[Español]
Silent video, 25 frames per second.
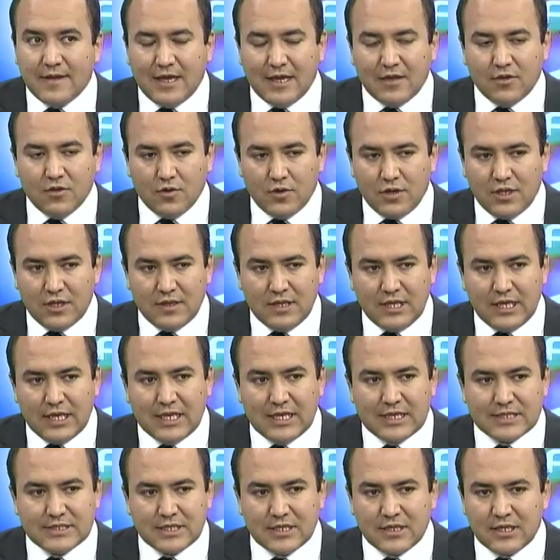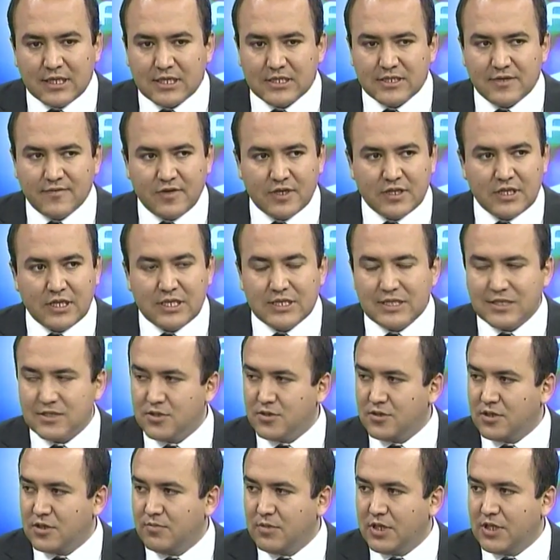hoy en día las técnicas de fertilización
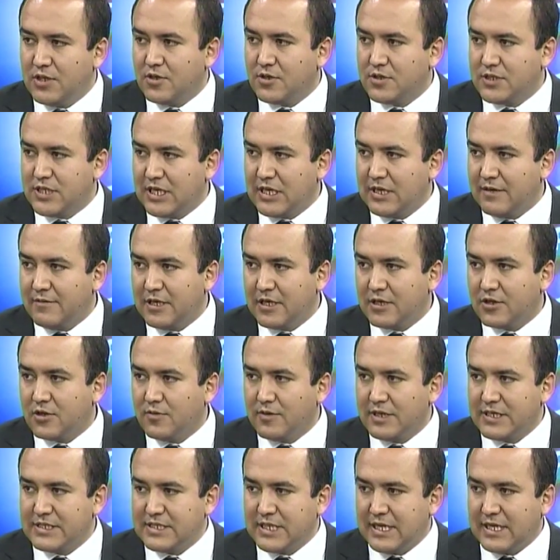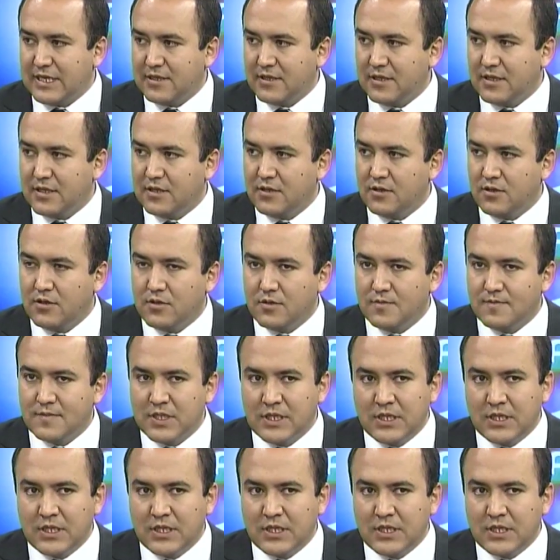in vitro se han abierto bastante. ¿no?